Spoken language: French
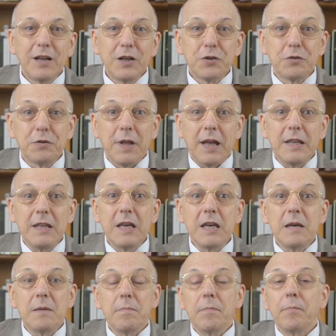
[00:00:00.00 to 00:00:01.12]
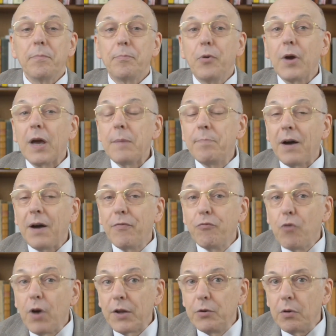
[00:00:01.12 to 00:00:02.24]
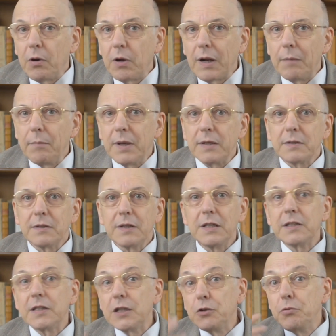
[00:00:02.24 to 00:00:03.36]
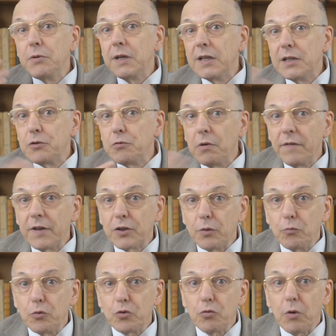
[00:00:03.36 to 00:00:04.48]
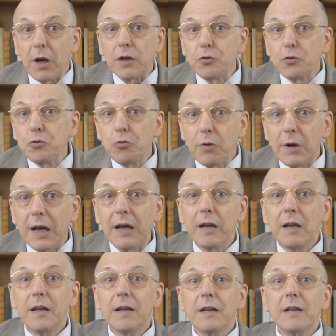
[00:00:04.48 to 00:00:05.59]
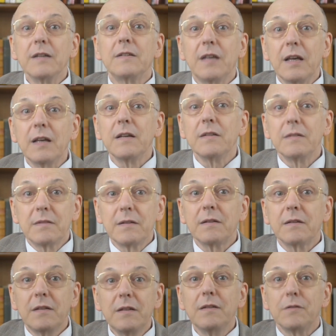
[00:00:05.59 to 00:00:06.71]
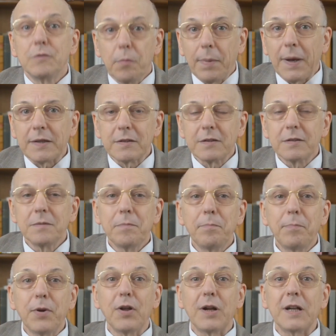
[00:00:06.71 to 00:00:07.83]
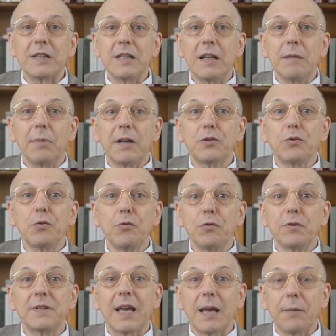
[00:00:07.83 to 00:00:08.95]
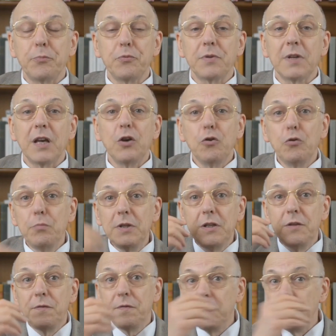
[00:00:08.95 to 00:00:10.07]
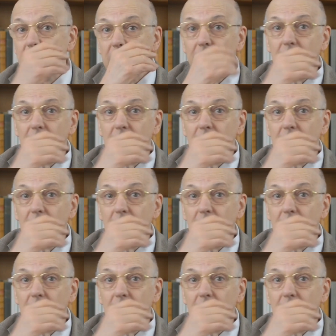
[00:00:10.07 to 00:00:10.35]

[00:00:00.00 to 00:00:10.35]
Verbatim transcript: Ce dernier pleurait parfois durant la messe et s'essuyait les yeux avec son mouchoir. Ce jour-là, c'est ce qu'il se passe. Pendant la célébration, le saint capucin humidifie